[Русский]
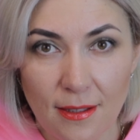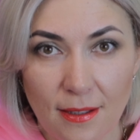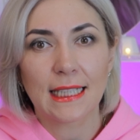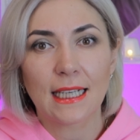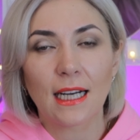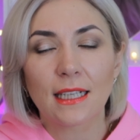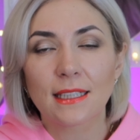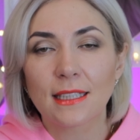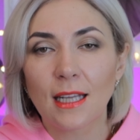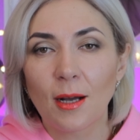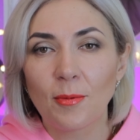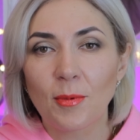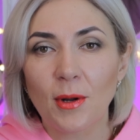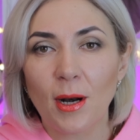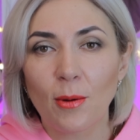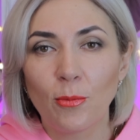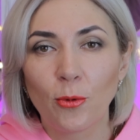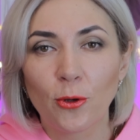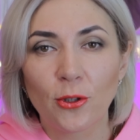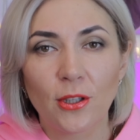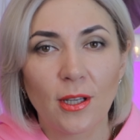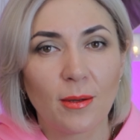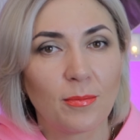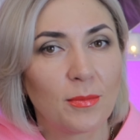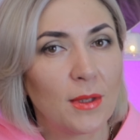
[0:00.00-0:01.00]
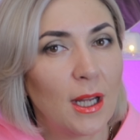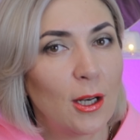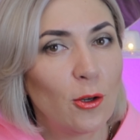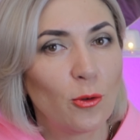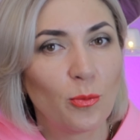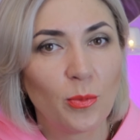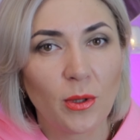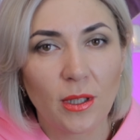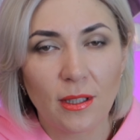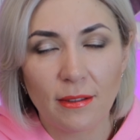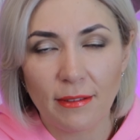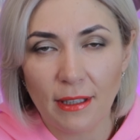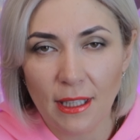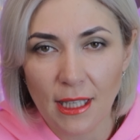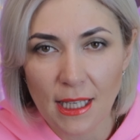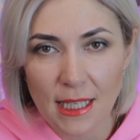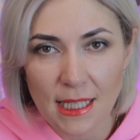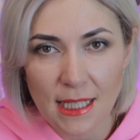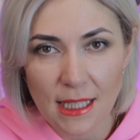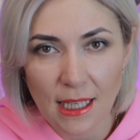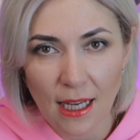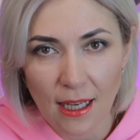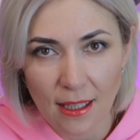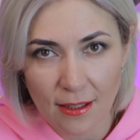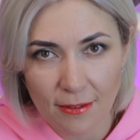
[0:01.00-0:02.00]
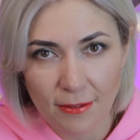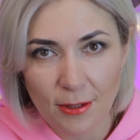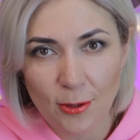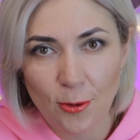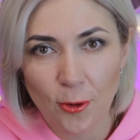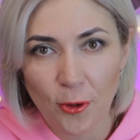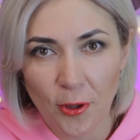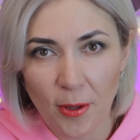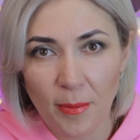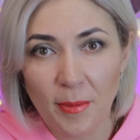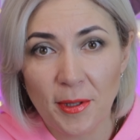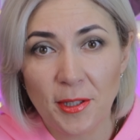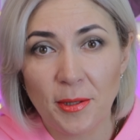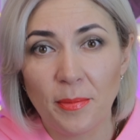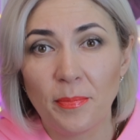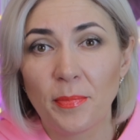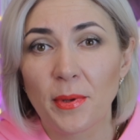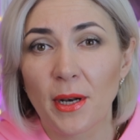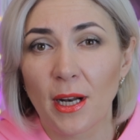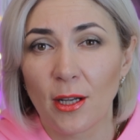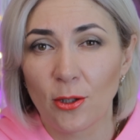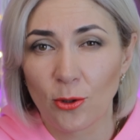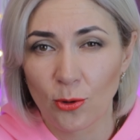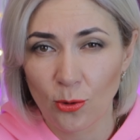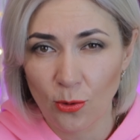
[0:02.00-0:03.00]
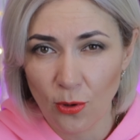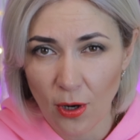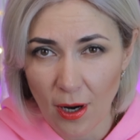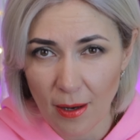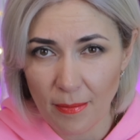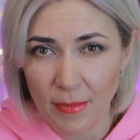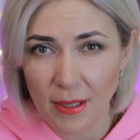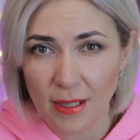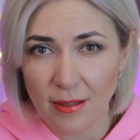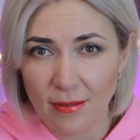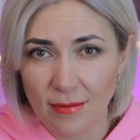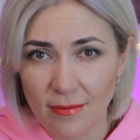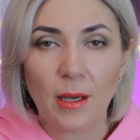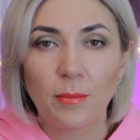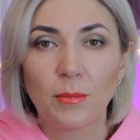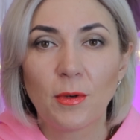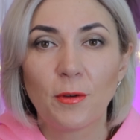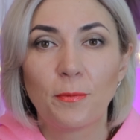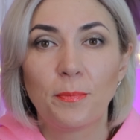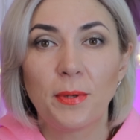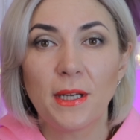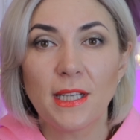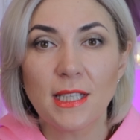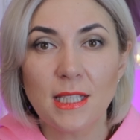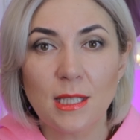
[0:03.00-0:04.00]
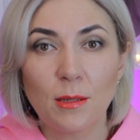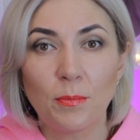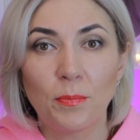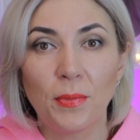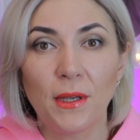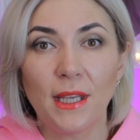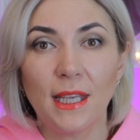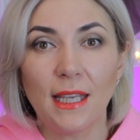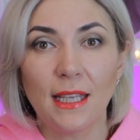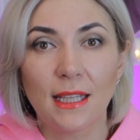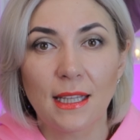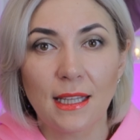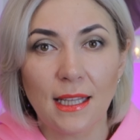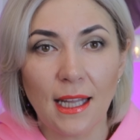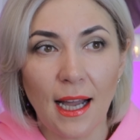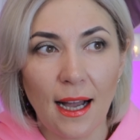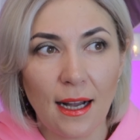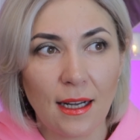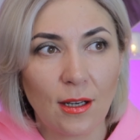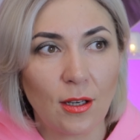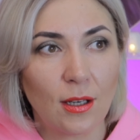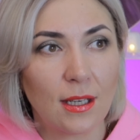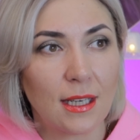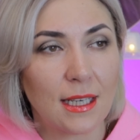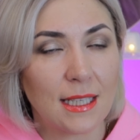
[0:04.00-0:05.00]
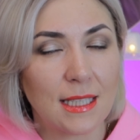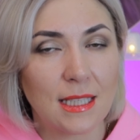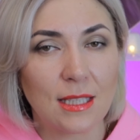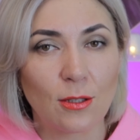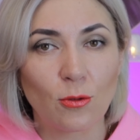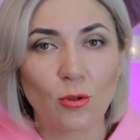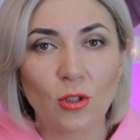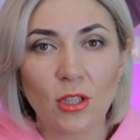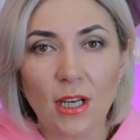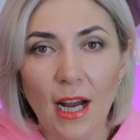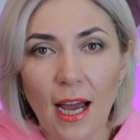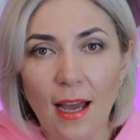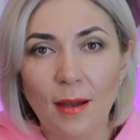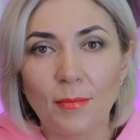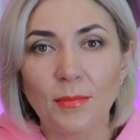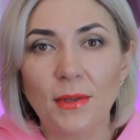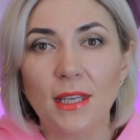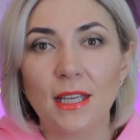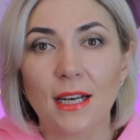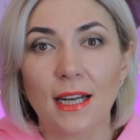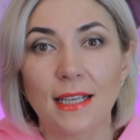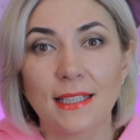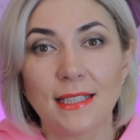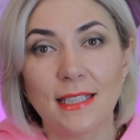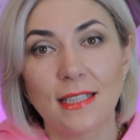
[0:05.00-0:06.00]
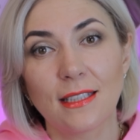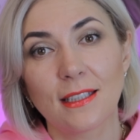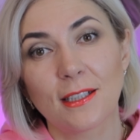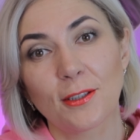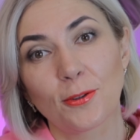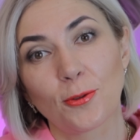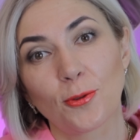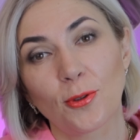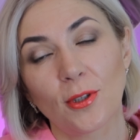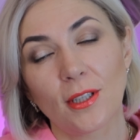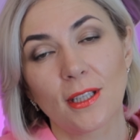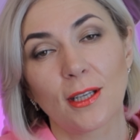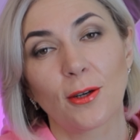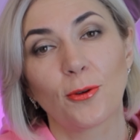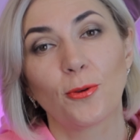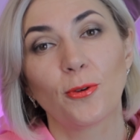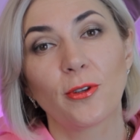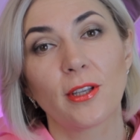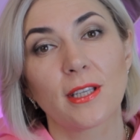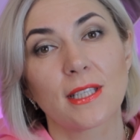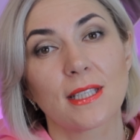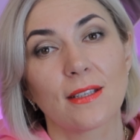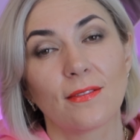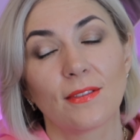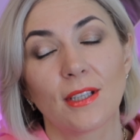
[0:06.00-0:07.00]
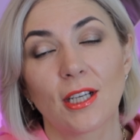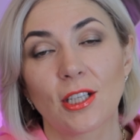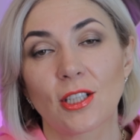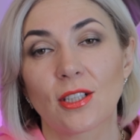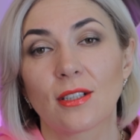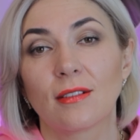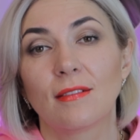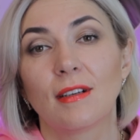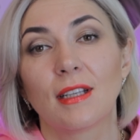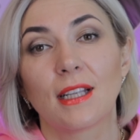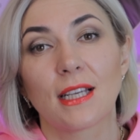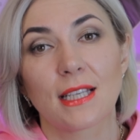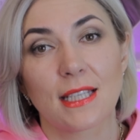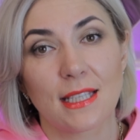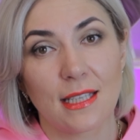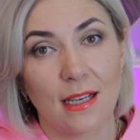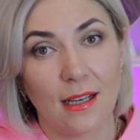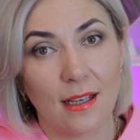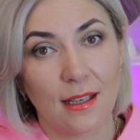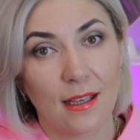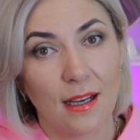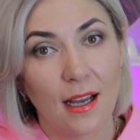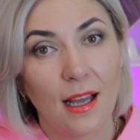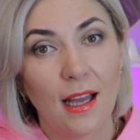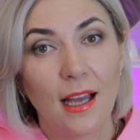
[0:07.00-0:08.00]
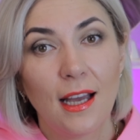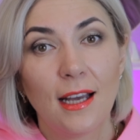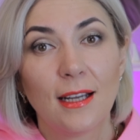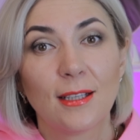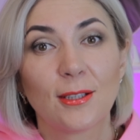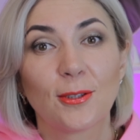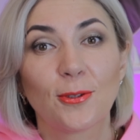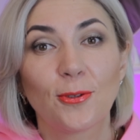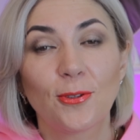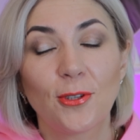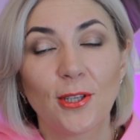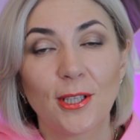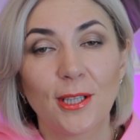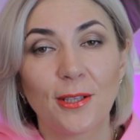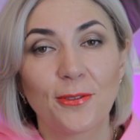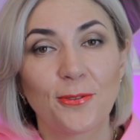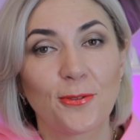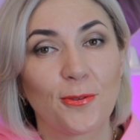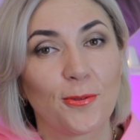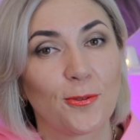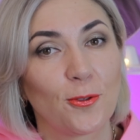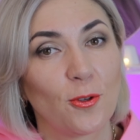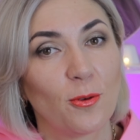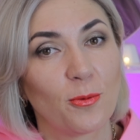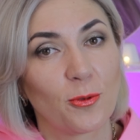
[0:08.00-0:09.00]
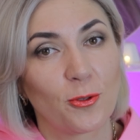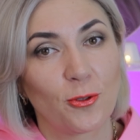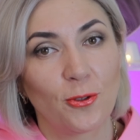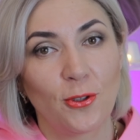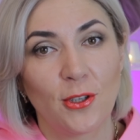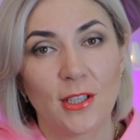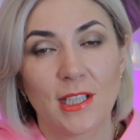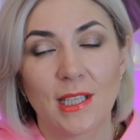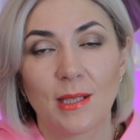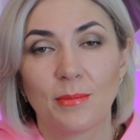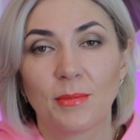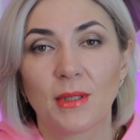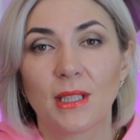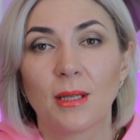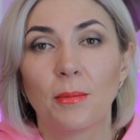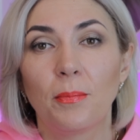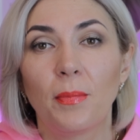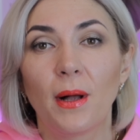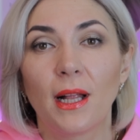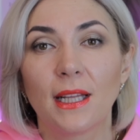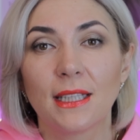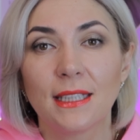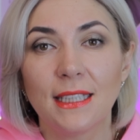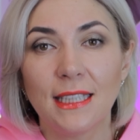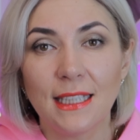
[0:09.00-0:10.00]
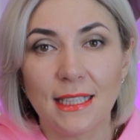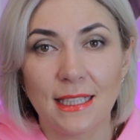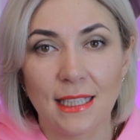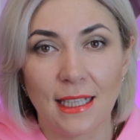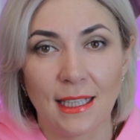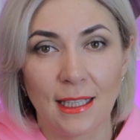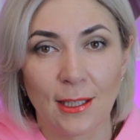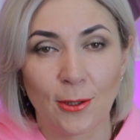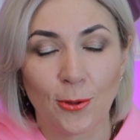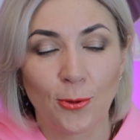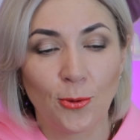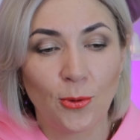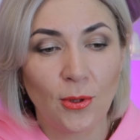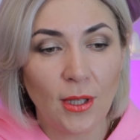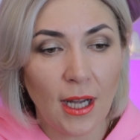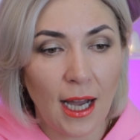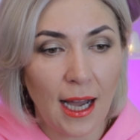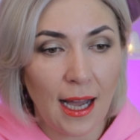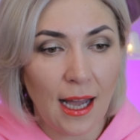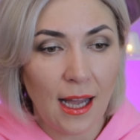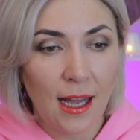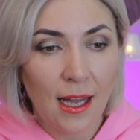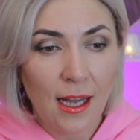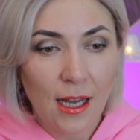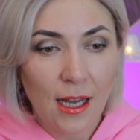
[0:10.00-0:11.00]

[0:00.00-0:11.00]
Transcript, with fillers: Когда мы работаем на любых волосах высокими температурами, мы, в принципе, и так разрушаем кератин, который находится в наших волосах. Но дело все в том, что если мы дополнительно туда